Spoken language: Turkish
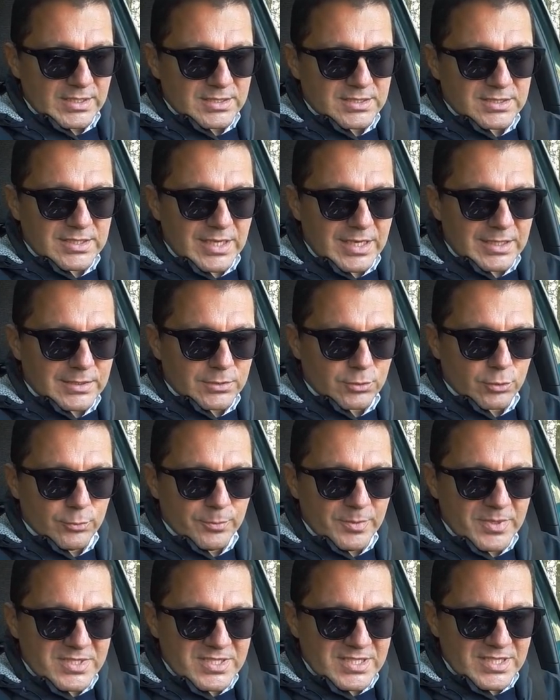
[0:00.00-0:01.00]
Start
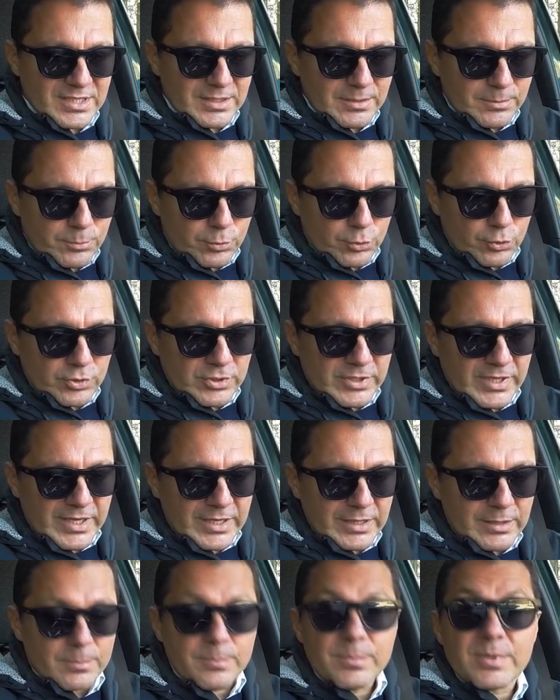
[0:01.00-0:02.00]
düğmesi burada.